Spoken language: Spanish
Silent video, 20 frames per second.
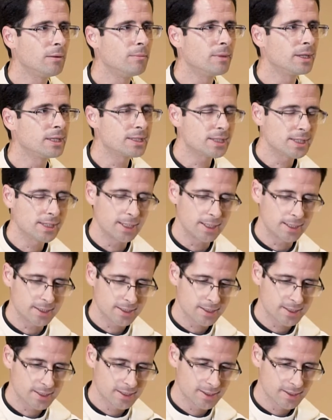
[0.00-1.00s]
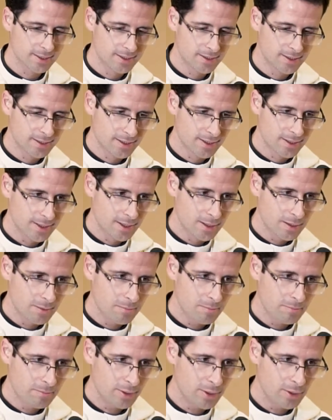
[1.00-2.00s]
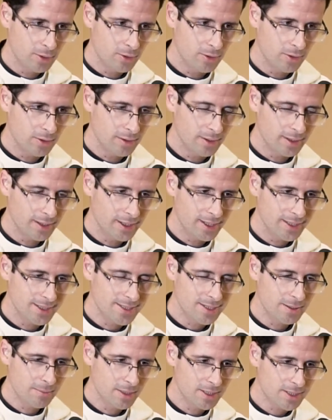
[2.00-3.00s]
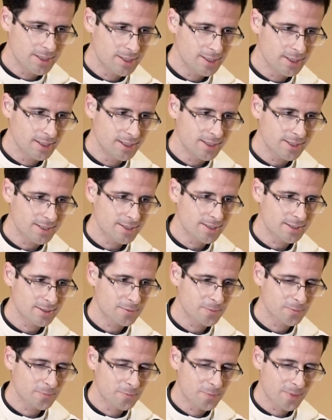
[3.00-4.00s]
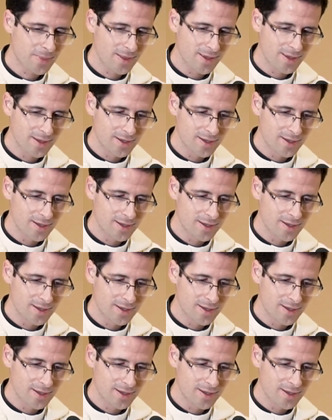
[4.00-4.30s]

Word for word: Mesías. Pero ese Mesías